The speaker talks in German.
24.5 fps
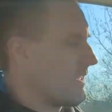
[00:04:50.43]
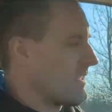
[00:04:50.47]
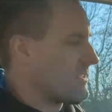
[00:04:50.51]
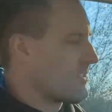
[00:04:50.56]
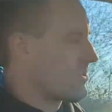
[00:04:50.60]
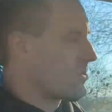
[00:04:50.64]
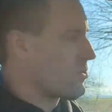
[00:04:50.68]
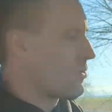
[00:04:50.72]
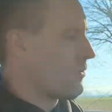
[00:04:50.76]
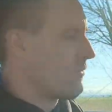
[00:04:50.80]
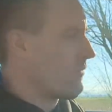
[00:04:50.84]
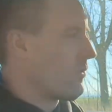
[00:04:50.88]
das
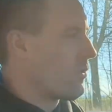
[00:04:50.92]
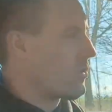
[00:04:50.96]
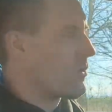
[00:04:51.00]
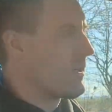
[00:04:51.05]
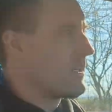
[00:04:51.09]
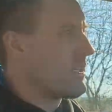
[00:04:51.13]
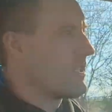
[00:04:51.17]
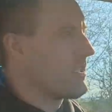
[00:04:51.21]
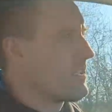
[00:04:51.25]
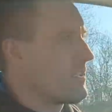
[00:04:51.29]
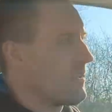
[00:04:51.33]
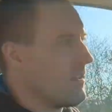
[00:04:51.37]
ist schon
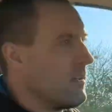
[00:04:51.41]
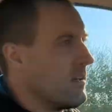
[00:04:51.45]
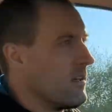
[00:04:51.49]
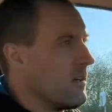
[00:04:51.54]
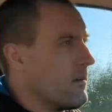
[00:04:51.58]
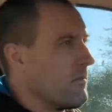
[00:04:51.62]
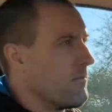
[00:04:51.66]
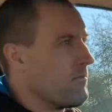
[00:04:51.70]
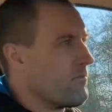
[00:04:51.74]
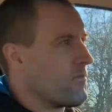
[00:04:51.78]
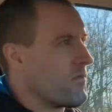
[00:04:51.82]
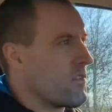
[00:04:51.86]
wirklich,
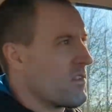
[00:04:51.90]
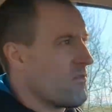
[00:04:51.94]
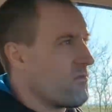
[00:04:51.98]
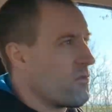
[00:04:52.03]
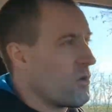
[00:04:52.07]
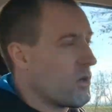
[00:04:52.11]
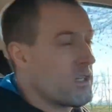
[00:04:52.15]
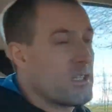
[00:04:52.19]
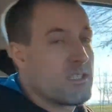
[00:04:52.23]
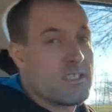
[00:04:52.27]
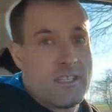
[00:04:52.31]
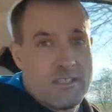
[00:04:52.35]
ähm,
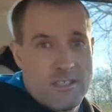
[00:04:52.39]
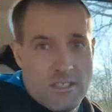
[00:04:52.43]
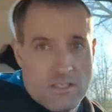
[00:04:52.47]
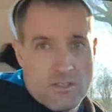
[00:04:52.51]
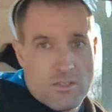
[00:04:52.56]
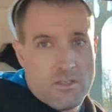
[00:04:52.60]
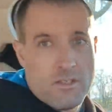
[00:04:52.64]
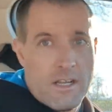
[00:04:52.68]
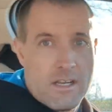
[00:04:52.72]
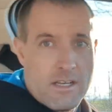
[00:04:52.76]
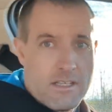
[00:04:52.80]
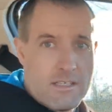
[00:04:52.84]
wirklich
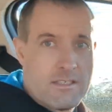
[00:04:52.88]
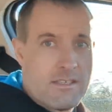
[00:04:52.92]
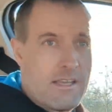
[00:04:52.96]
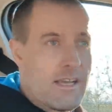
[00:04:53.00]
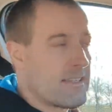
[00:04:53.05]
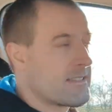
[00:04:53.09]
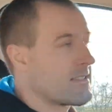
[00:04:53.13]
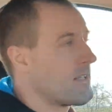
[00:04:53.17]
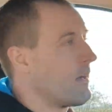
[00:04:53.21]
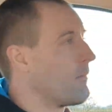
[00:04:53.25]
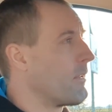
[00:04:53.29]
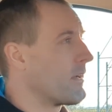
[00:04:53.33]
sensationell, das
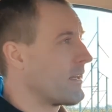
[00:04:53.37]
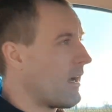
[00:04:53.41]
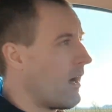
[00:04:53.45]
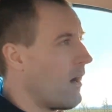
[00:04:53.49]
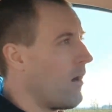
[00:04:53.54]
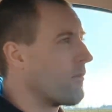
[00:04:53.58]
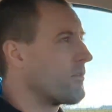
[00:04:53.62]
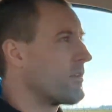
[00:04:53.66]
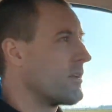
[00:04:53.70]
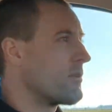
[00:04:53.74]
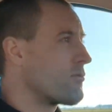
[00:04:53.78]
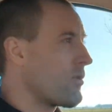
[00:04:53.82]
erste. Aber da
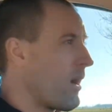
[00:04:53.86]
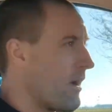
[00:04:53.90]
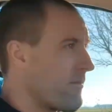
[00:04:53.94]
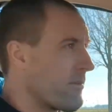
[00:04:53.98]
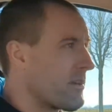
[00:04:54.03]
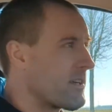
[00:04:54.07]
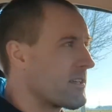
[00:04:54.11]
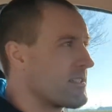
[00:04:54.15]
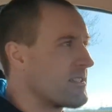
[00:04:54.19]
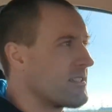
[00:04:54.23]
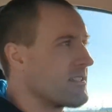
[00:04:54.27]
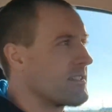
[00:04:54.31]
auf den
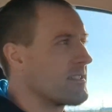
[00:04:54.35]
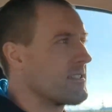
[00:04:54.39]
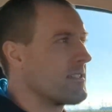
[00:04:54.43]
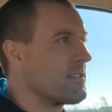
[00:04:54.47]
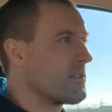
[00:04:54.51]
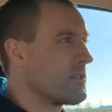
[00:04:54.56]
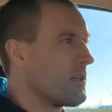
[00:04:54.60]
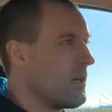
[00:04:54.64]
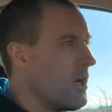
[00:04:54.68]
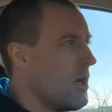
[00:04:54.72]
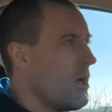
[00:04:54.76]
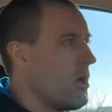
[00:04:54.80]
Driving
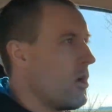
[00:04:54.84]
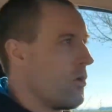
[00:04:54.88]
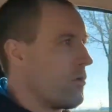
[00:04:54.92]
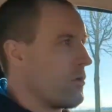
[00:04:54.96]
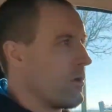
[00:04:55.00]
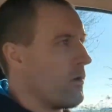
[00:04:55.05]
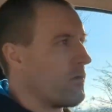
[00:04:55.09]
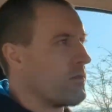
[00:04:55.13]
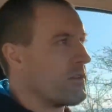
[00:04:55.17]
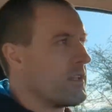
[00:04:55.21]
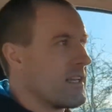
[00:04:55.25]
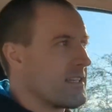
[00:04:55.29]
Assistant und
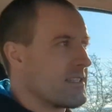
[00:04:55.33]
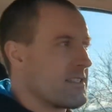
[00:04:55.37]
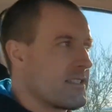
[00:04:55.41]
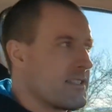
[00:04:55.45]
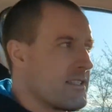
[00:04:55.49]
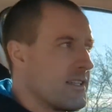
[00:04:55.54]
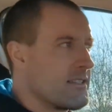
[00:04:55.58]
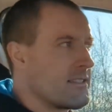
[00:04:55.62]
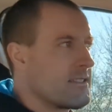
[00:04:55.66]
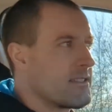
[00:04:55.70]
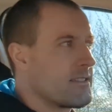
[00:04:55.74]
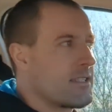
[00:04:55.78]
auf die
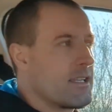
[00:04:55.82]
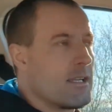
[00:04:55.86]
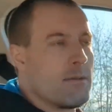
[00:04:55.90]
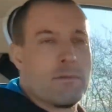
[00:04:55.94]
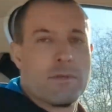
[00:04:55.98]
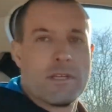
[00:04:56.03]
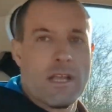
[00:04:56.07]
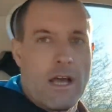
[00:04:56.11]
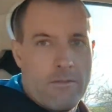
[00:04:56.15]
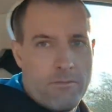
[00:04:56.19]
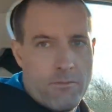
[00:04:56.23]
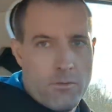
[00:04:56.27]

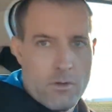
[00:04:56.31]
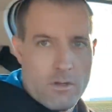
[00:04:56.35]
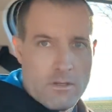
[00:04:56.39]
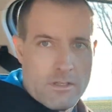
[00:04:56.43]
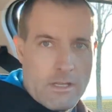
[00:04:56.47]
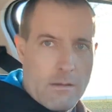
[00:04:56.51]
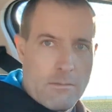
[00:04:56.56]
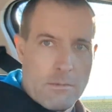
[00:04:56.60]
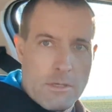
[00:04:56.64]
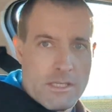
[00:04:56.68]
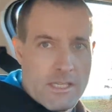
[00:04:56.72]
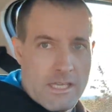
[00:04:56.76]
Assistenzsysteme, dafür,
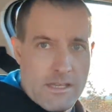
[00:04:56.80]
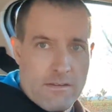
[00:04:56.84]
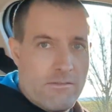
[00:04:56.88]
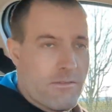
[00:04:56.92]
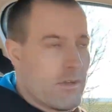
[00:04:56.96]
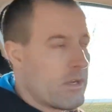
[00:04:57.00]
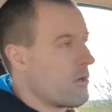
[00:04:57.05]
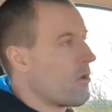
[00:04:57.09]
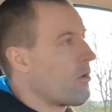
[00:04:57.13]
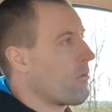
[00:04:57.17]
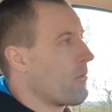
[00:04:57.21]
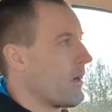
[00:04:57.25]
damit gehen
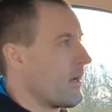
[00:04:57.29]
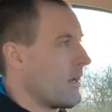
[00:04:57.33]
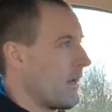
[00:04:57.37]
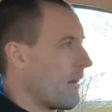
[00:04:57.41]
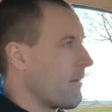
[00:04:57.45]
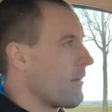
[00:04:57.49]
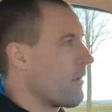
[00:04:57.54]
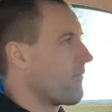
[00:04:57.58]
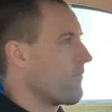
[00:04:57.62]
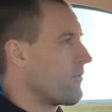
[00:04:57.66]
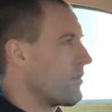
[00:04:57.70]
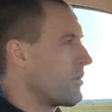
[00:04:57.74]
wir nochmal in
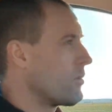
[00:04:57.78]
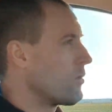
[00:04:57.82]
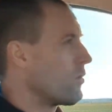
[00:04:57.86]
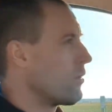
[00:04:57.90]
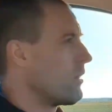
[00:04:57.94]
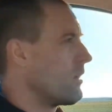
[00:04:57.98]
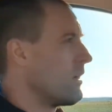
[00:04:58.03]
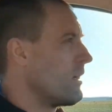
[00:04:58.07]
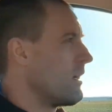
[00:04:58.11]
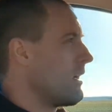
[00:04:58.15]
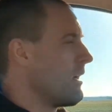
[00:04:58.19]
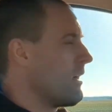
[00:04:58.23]
einem anderen
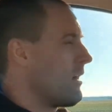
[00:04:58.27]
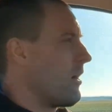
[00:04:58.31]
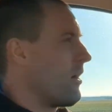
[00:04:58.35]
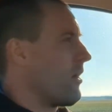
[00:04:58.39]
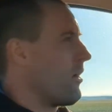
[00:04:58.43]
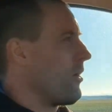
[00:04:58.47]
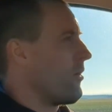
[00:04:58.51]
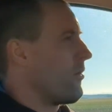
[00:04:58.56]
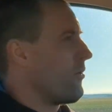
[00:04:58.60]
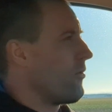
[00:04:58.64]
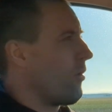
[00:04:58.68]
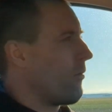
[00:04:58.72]
Video
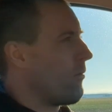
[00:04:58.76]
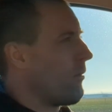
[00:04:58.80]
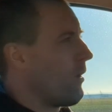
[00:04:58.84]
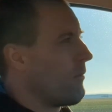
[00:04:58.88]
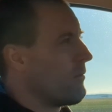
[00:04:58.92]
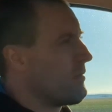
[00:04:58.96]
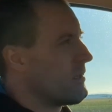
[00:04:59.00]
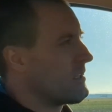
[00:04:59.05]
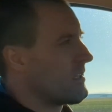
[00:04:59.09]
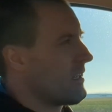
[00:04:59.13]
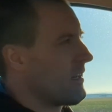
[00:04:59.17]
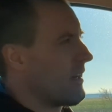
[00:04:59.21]
äh, nochmal
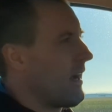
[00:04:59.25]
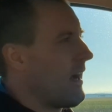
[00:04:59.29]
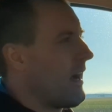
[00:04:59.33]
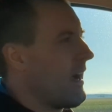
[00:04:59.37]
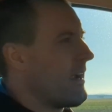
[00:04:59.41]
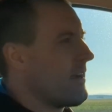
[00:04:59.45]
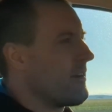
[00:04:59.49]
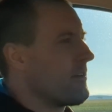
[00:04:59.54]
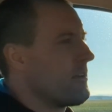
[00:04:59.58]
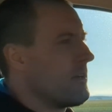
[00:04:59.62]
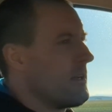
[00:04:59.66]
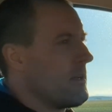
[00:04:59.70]
ein bisschen
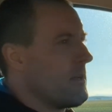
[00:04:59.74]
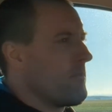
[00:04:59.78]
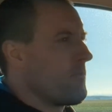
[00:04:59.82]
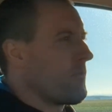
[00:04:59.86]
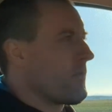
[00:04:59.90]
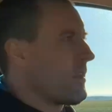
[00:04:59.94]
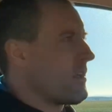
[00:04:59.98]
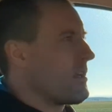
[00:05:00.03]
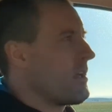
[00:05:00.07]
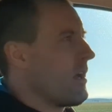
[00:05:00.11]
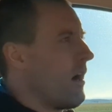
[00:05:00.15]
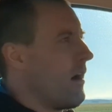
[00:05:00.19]
rein.
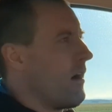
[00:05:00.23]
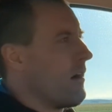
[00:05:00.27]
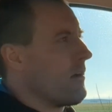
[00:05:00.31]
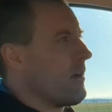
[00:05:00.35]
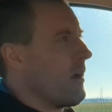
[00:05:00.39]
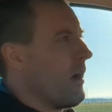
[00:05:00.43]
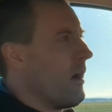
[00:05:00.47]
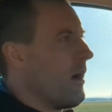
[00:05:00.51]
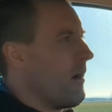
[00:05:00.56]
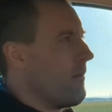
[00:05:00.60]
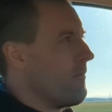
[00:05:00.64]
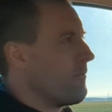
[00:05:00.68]
Ja,
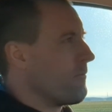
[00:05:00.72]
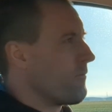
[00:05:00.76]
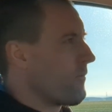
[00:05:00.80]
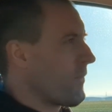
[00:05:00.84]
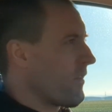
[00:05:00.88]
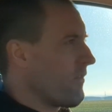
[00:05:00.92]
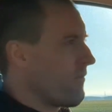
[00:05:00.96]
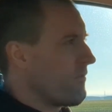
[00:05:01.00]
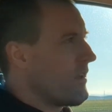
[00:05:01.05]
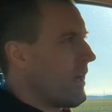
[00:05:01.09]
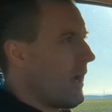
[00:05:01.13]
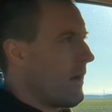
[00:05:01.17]
ähm,
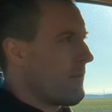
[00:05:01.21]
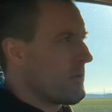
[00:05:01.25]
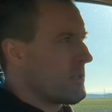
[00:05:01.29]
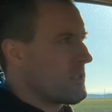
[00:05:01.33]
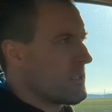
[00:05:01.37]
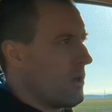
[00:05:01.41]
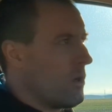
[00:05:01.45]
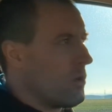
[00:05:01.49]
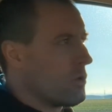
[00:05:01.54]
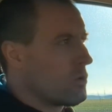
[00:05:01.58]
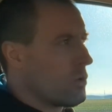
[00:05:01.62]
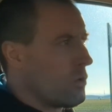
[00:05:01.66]
wir haben
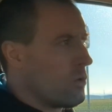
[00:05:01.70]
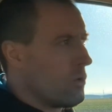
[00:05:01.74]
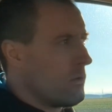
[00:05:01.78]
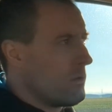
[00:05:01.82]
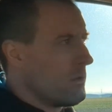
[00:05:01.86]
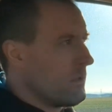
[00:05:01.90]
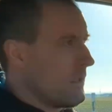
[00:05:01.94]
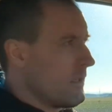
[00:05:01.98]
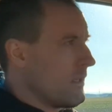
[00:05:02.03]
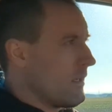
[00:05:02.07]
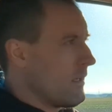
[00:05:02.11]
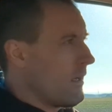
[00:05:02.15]
das Auto
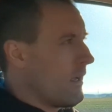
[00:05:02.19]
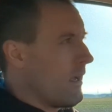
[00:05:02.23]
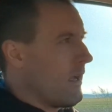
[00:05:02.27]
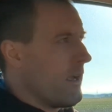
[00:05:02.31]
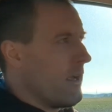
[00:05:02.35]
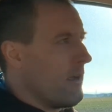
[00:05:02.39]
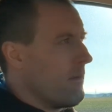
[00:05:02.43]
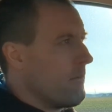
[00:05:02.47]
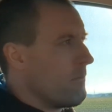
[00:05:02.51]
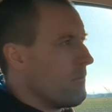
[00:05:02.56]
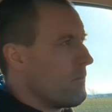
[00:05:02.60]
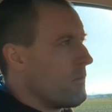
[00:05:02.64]

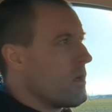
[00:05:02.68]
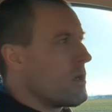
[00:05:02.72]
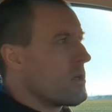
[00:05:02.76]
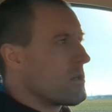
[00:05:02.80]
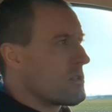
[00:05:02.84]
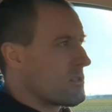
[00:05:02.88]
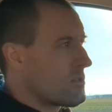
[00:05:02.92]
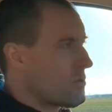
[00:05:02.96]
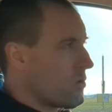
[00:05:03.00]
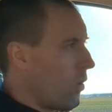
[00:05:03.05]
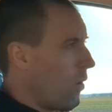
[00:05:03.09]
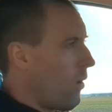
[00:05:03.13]
im
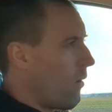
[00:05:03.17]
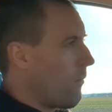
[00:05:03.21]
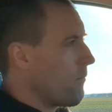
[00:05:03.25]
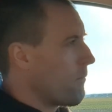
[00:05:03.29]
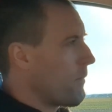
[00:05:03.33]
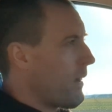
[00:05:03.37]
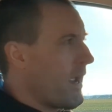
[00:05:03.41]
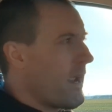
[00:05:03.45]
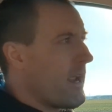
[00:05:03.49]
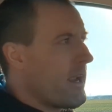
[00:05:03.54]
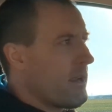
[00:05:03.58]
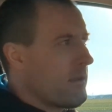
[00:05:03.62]
Storm
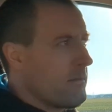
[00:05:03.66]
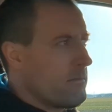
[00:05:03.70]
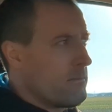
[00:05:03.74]
Bay